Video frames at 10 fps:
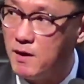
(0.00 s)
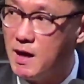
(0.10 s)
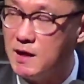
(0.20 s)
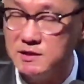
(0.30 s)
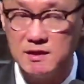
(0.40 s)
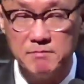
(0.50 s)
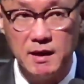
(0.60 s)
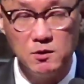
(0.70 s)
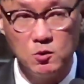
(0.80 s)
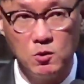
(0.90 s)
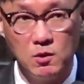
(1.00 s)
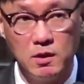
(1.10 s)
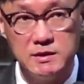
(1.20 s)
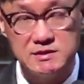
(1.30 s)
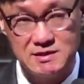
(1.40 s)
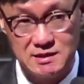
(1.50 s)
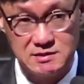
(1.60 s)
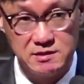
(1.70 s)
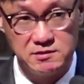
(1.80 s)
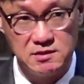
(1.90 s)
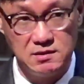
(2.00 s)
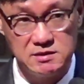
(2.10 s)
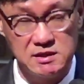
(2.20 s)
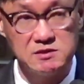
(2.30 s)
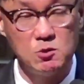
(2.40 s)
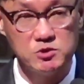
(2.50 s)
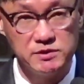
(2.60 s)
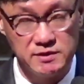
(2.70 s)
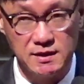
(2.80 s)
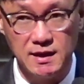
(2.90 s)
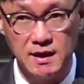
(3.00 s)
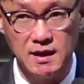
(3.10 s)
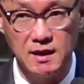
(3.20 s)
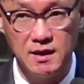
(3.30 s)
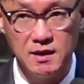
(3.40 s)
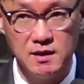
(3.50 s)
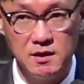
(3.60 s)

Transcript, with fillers: 평안이란 말로 제자들을 찾아오셨는가?